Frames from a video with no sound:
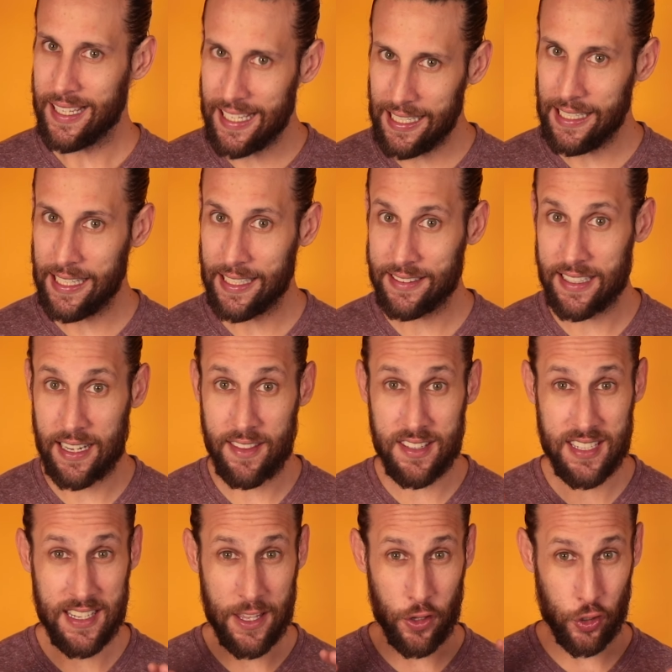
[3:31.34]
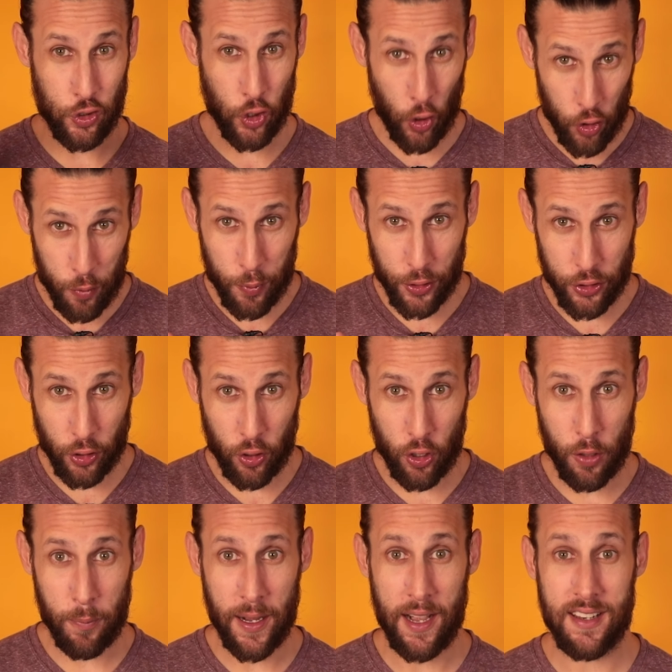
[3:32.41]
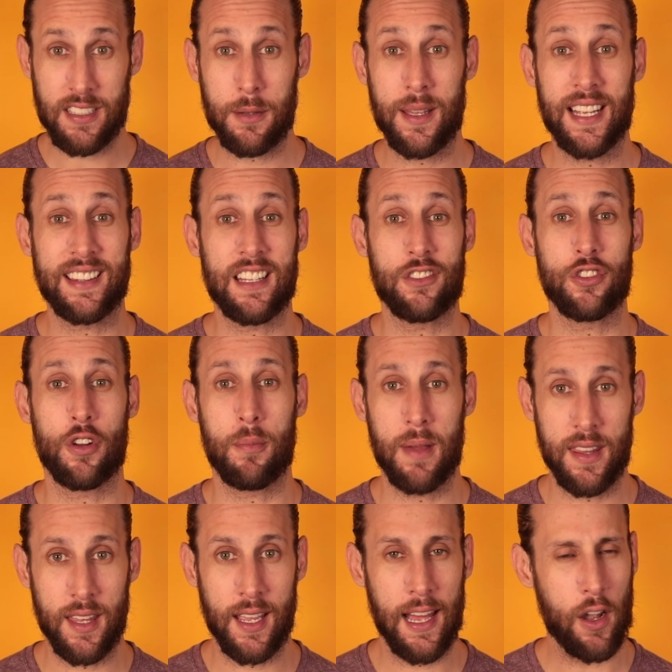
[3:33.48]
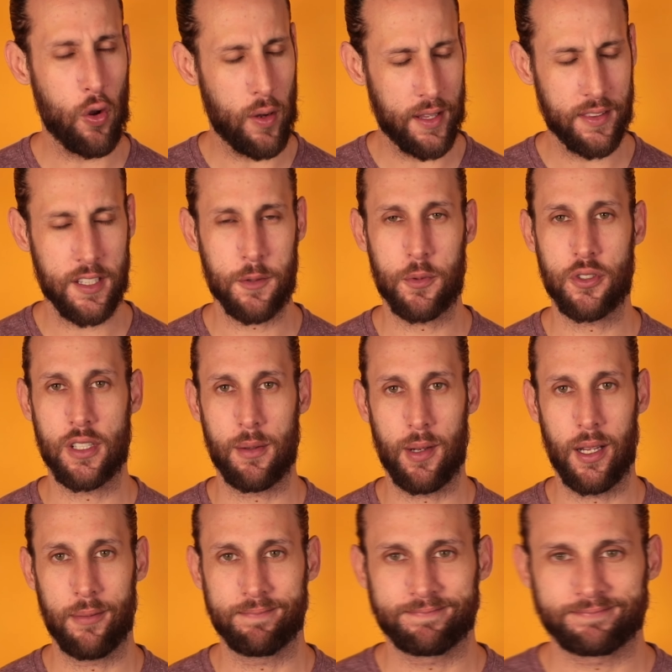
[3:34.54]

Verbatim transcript: Kilian tiene diseñado todo un protocolo para recibir atención médica lo antes posible.